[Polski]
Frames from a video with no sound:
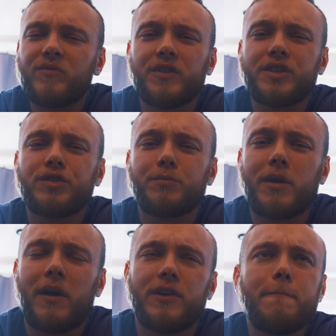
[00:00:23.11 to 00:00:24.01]
Wiecie co
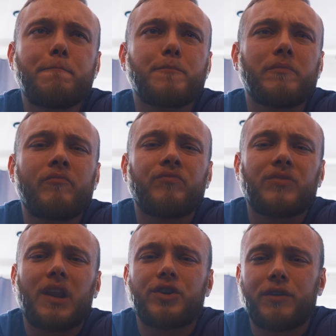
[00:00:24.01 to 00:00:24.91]
mnie bawi?
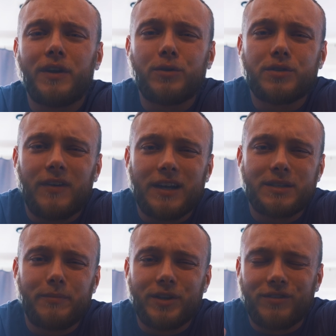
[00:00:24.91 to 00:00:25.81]
Że wielu z
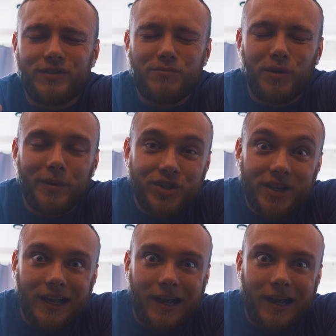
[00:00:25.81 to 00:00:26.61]
Was będzie w tym momencie na